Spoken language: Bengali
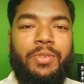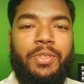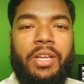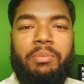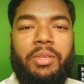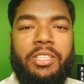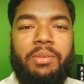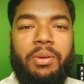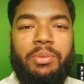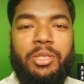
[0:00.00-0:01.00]
যদি আপনার
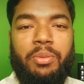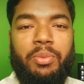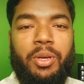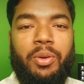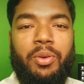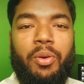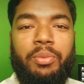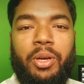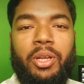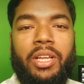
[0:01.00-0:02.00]
সেই ব্যবসা সম্পর্কে কোনো
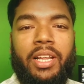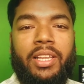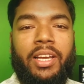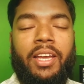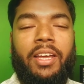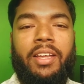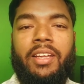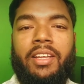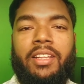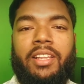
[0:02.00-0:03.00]
অভিজ্ঞতা না থাকে
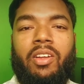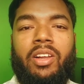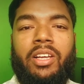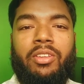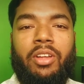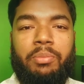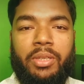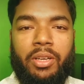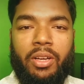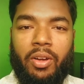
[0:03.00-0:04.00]
তাহলে কিন্তু
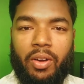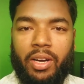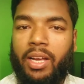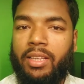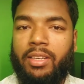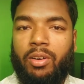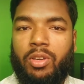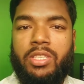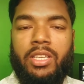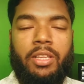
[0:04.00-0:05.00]
আপনি অনেক ক্ষেত্রে
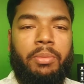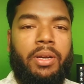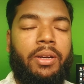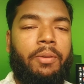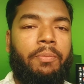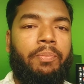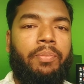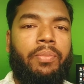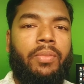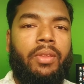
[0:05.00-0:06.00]
লস খেতে পারেন
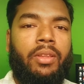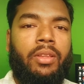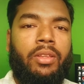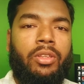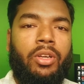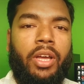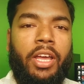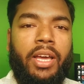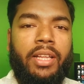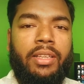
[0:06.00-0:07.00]
তো
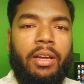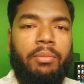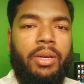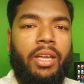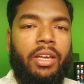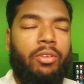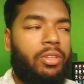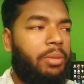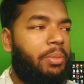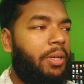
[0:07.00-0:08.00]
এই ক্ষেত্রে আমরা কি
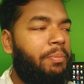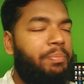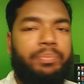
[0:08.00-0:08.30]
করতে পারি